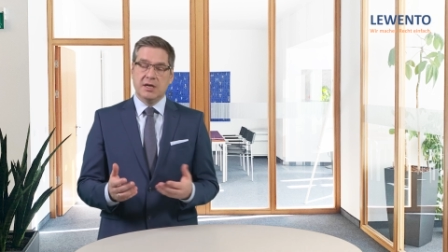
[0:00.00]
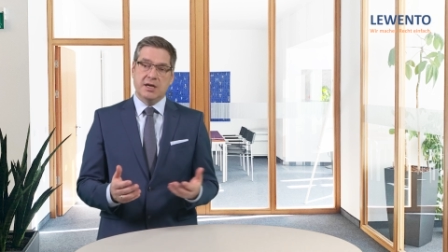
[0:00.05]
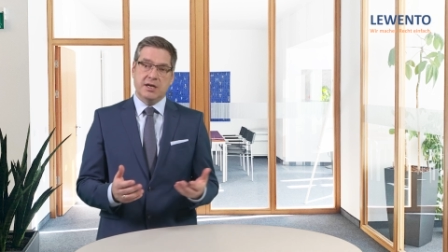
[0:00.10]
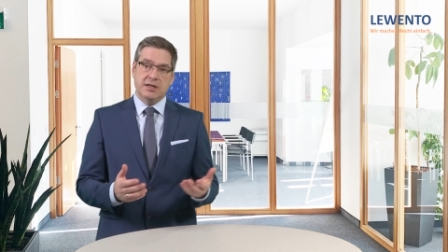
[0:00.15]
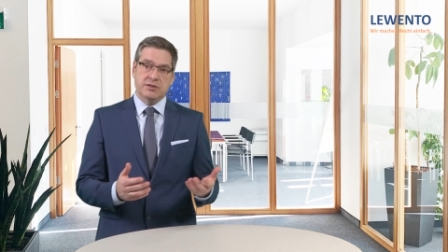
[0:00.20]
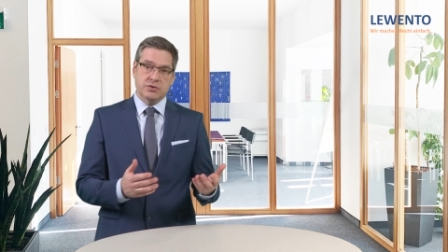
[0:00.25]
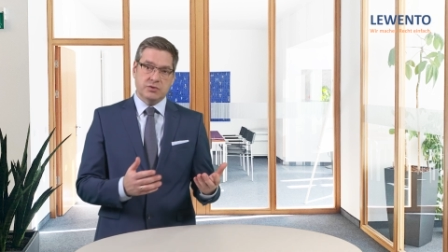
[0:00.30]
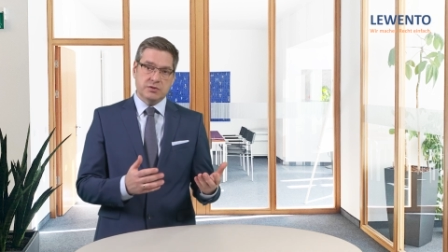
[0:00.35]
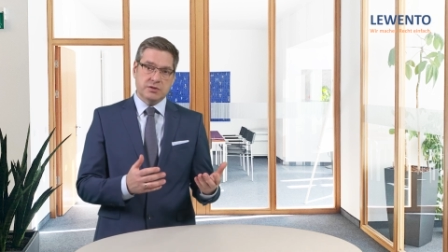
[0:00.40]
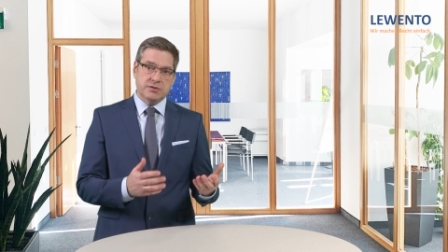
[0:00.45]

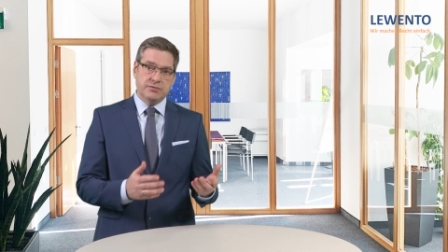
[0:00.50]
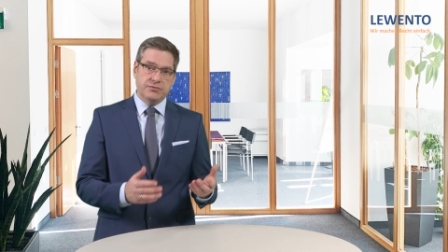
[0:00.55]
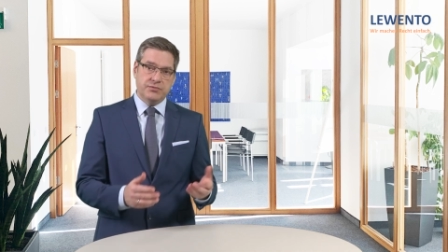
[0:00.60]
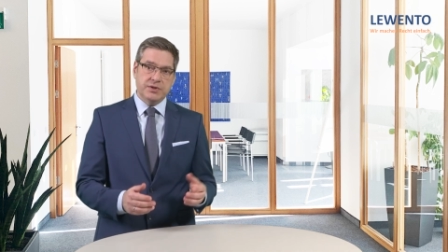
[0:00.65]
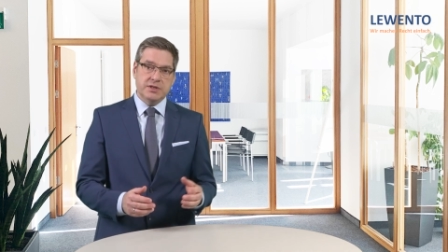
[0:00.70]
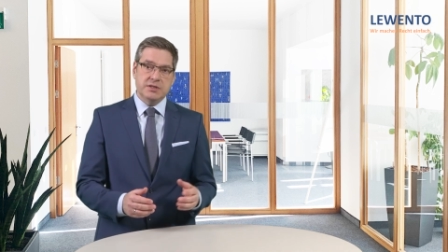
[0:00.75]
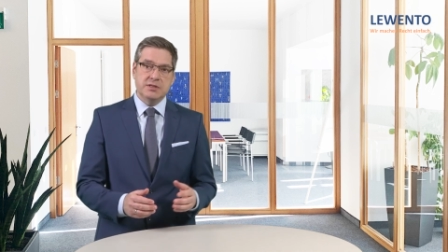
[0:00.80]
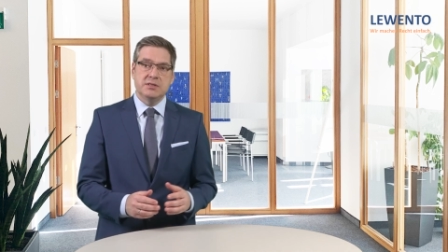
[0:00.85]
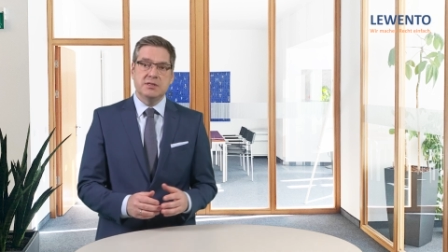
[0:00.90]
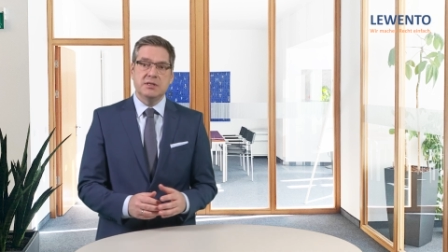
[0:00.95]
Ansonsten
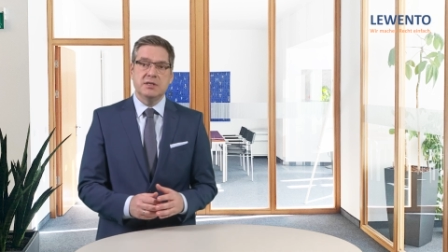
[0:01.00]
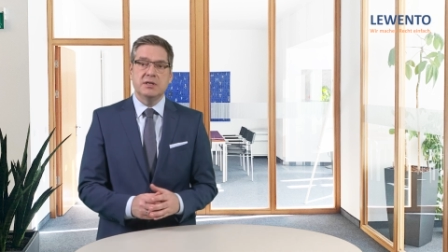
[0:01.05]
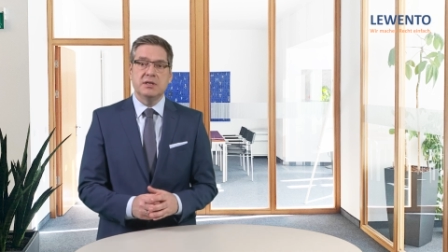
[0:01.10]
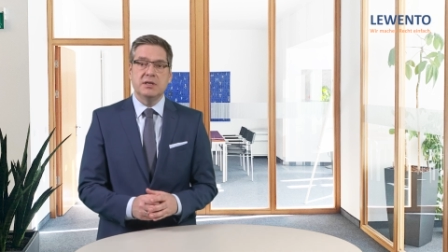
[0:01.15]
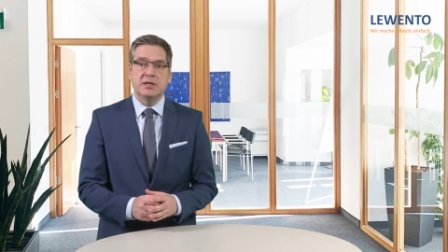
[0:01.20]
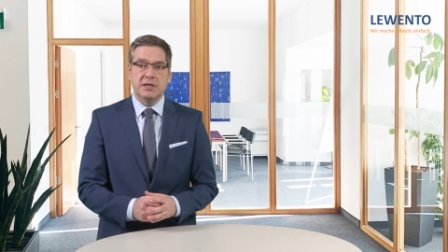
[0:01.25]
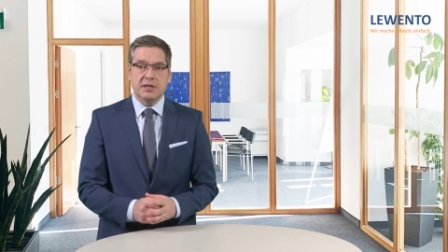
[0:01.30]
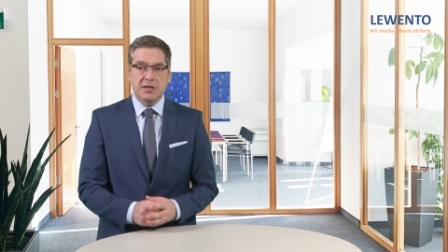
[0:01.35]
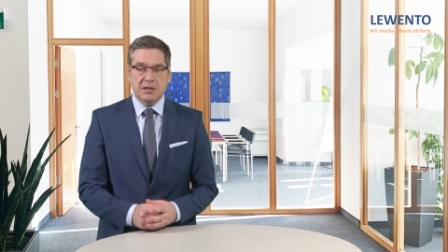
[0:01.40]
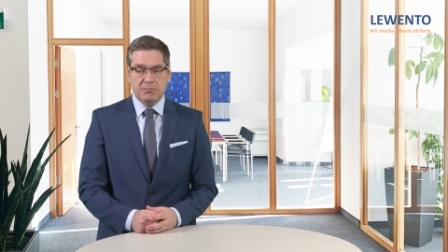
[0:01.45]
finden Sie
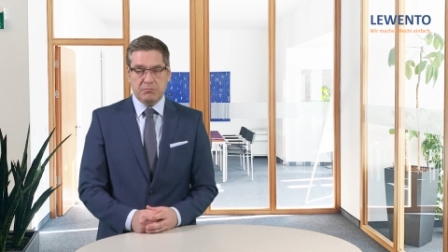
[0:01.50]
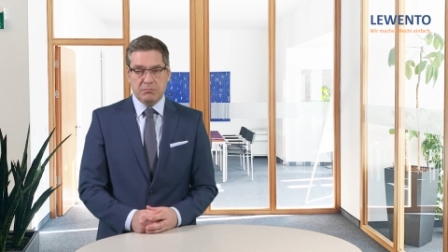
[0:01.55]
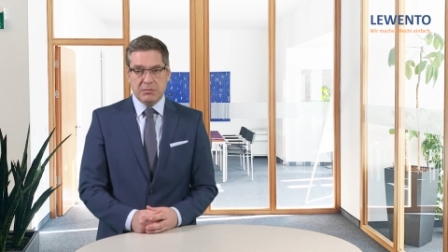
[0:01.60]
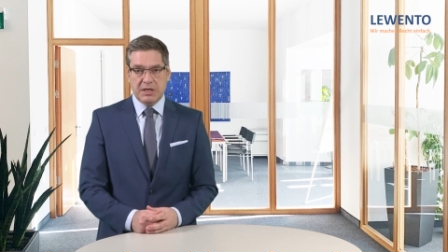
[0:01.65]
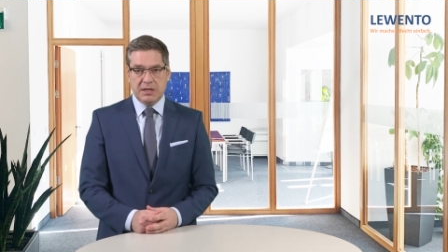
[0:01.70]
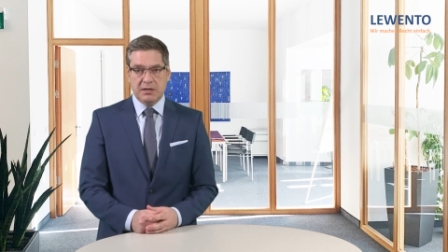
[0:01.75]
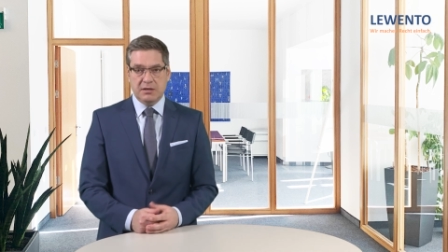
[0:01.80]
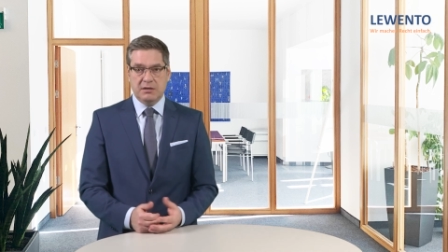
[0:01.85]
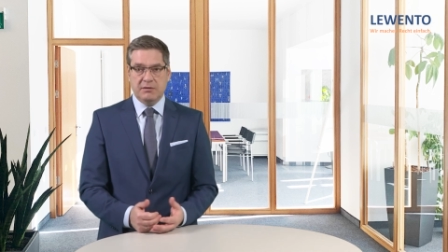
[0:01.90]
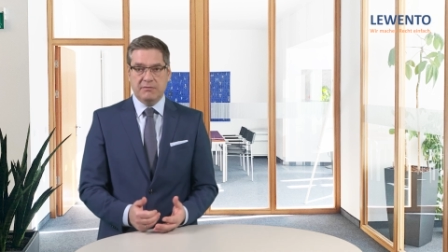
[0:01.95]
neben
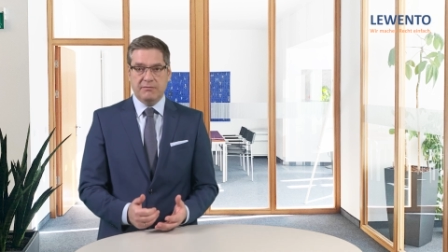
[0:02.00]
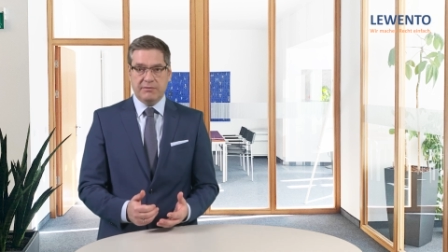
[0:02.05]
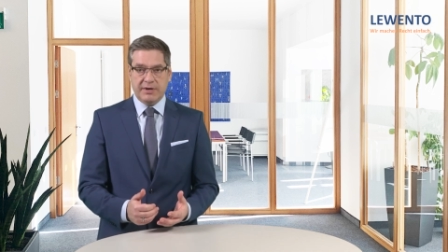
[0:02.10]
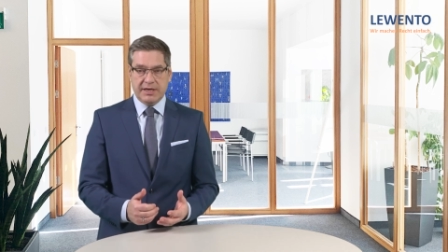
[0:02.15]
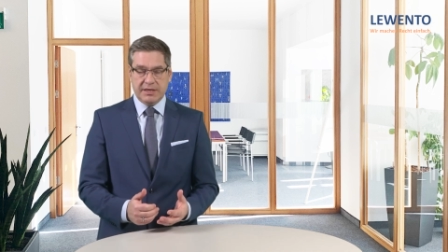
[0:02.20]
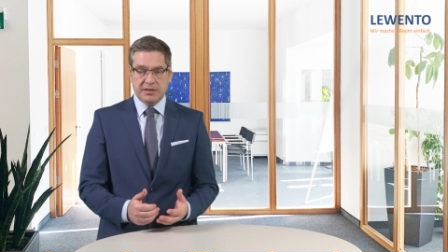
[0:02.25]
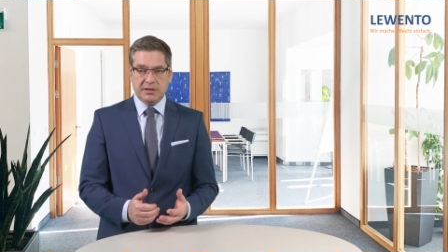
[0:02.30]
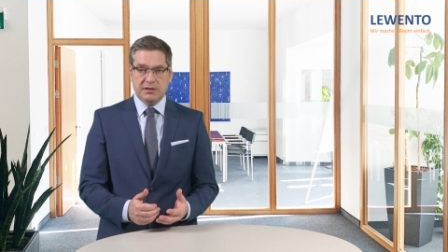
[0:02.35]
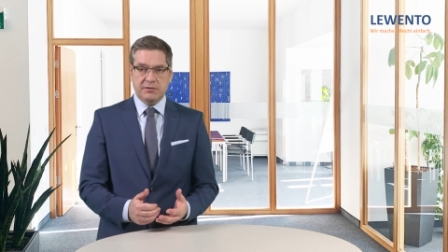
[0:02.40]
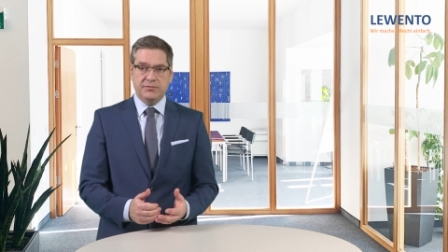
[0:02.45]
mir
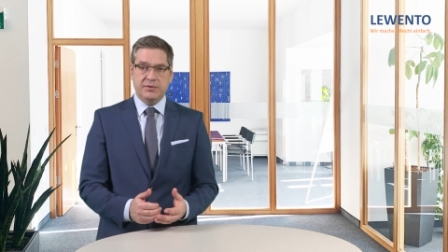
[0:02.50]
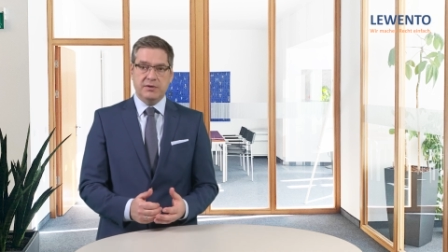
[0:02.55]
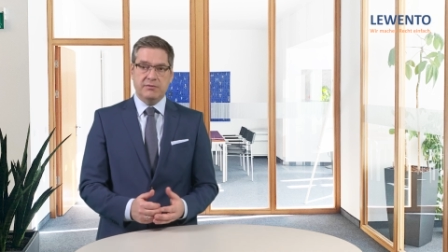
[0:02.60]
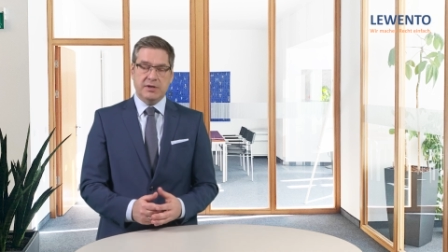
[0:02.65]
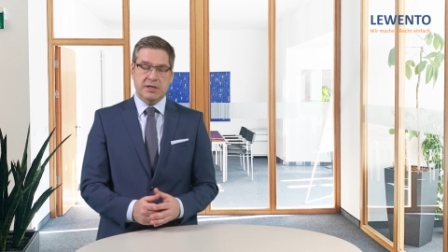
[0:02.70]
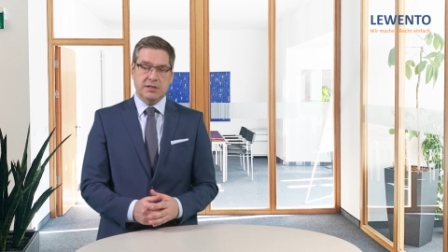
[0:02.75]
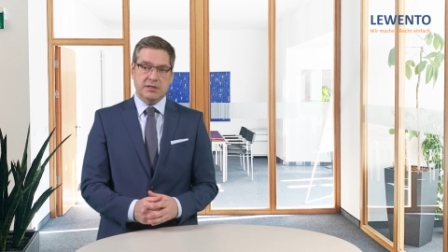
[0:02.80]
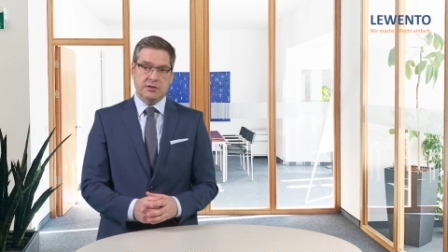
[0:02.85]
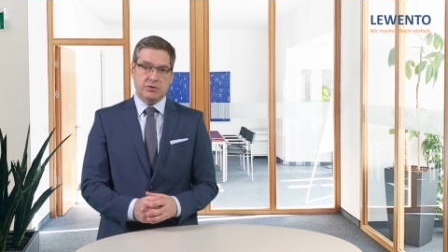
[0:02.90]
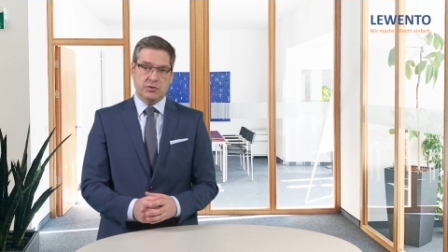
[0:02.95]
weitere
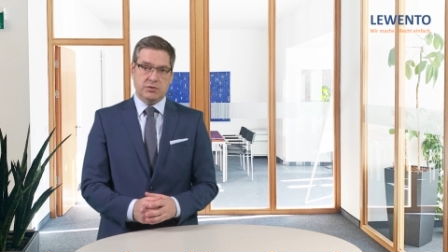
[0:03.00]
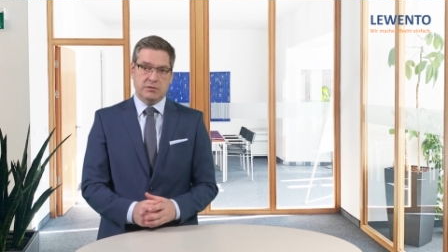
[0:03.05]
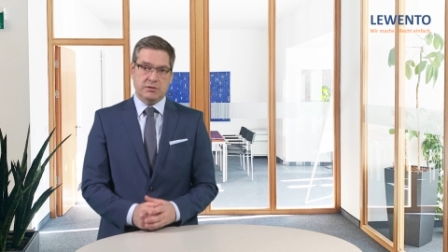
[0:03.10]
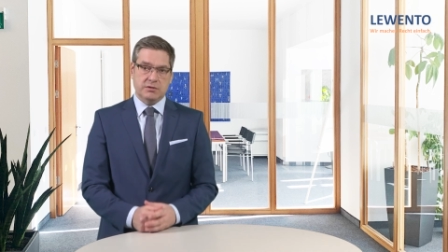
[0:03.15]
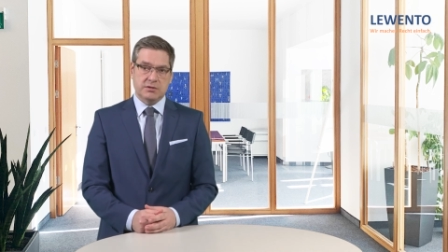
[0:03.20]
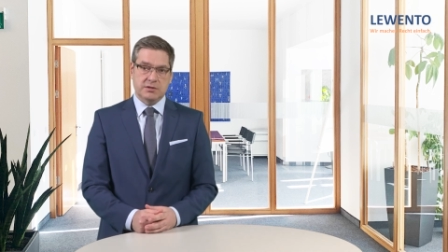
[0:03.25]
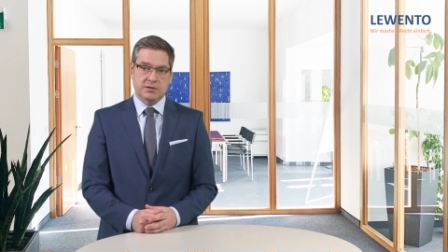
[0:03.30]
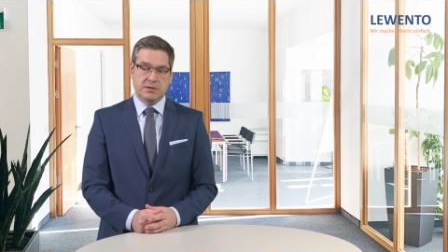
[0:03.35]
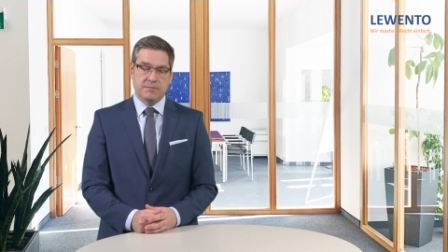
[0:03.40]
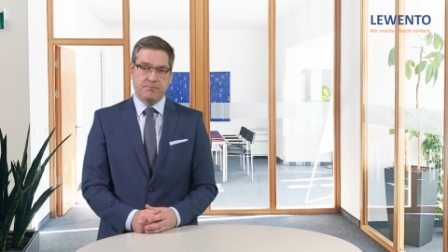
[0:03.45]

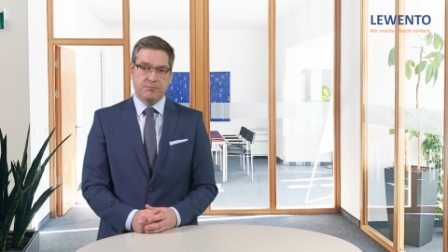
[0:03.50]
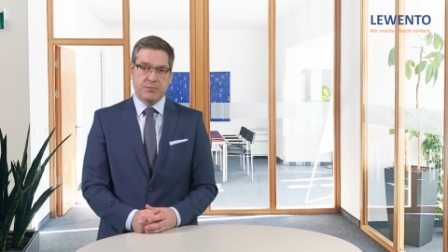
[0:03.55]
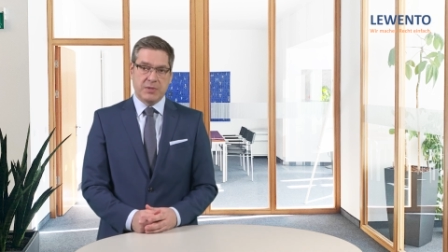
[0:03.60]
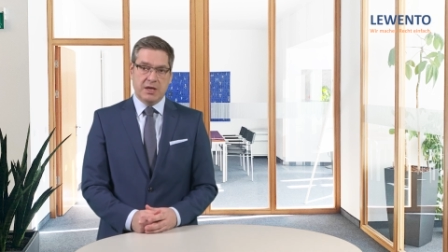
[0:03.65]
Verwalter-Talks.